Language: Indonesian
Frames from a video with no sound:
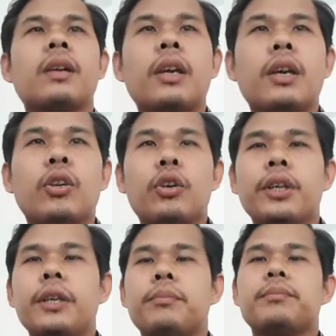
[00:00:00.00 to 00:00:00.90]

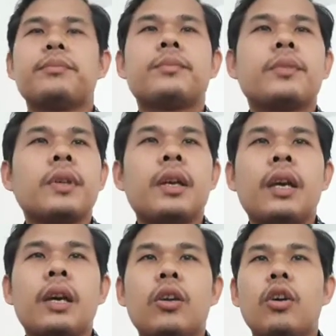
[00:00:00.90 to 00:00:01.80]
Elohim.
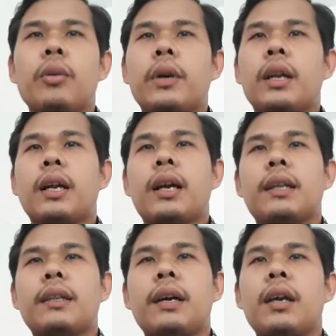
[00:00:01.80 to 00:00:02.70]
Elohim adalah
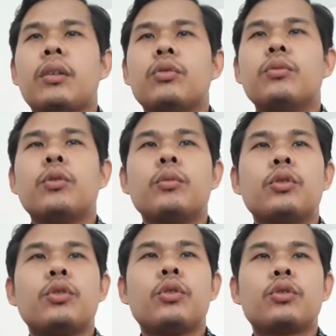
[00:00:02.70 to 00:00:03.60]
kata yang
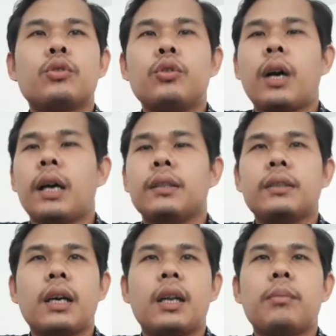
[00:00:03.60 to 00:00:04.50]
umum untuk
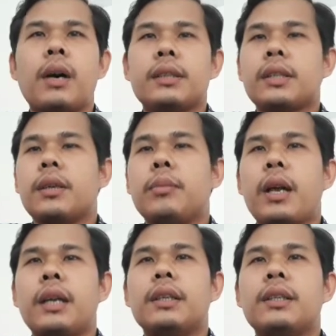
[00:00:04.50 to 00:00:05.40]
Tuhan dalam bahasa
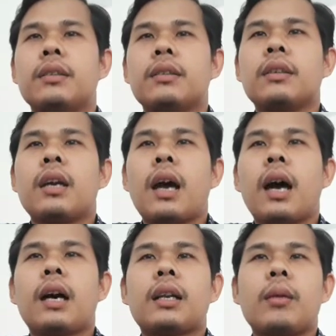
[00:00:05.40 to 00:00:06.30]
Ibrani,
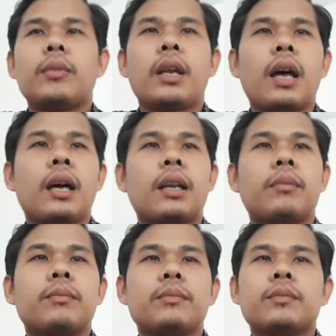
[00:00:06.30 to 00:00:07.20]
Aram dan
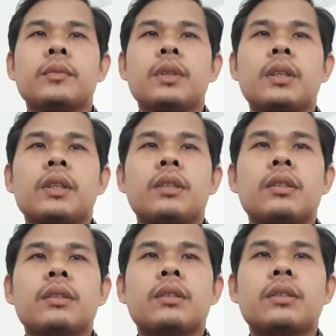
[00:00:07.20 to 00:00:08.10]
Arab.
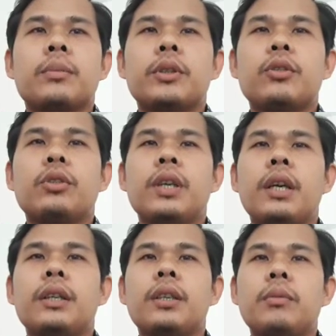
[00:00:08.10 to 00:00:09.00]
Sebetulnya
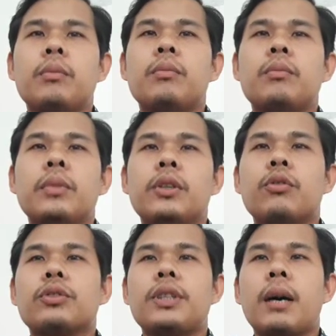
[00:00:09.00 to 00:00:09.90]
ini
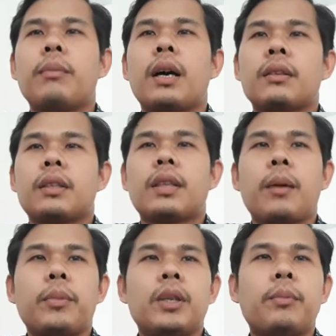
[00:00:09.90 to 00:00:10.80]
bentuk jamak
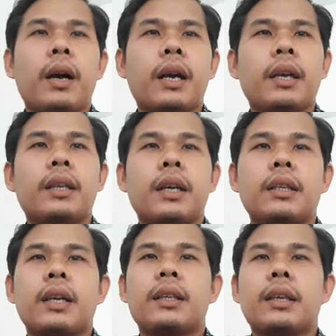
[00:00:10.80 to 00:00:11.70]
tetapi dipakai
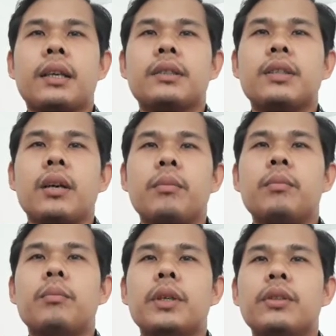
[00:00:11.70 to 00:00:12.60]
dengan kata
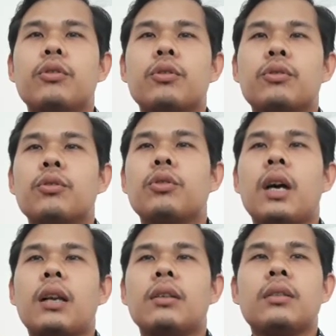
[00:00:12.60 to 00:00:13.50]
kerja bentuk
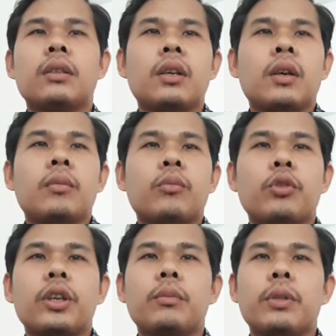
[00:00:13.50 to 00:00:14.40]
tunggal.
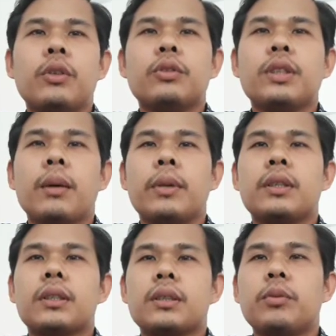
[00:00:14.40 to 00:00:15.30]
Mungkin bentuk jamak
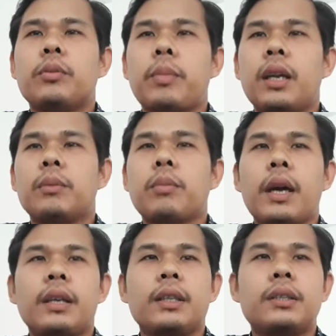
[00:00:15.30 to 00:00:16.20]
tersebut paling
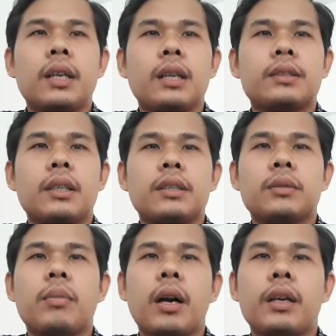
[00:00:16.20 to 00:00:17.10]
baik dijelaskan
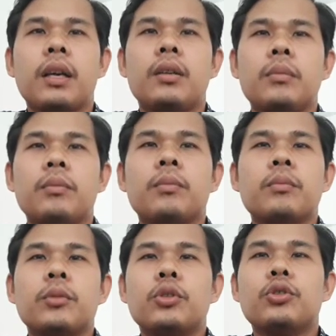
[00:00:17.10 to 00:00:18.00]
sebagai
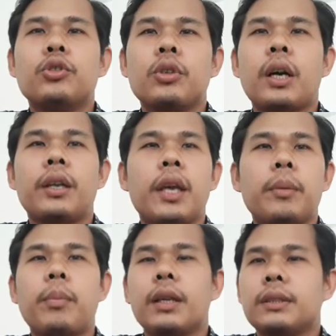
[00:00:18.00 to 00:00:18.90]
menunjukkan
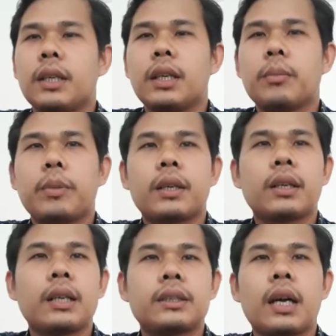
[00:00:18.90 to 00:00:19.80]
hebatnya
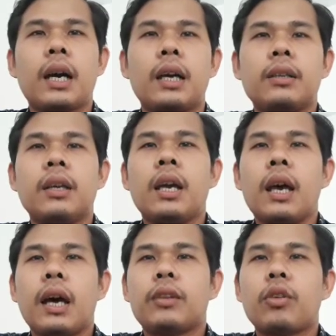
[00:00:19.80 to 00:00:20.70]
keperkasaan
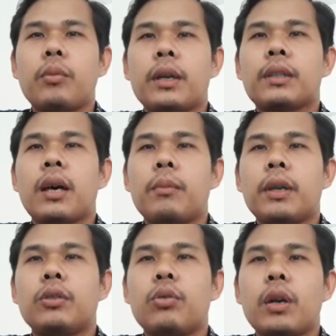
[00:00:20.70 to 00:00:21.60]
atau
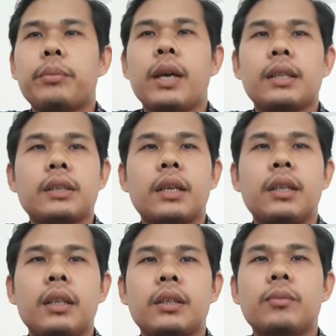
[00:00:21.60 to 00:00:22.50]
martabat luar biasa
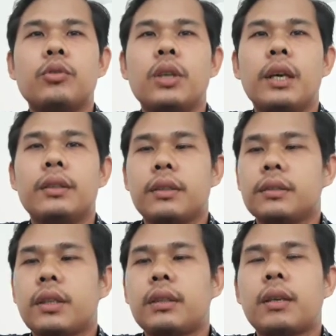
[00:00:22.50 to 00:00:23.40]
dan kemuliaan yang
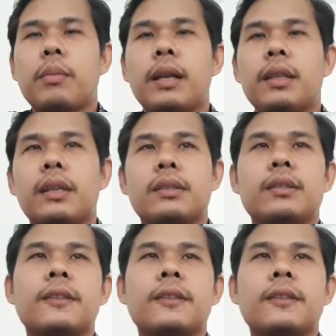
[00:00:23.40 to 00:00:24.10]
tak terbatas.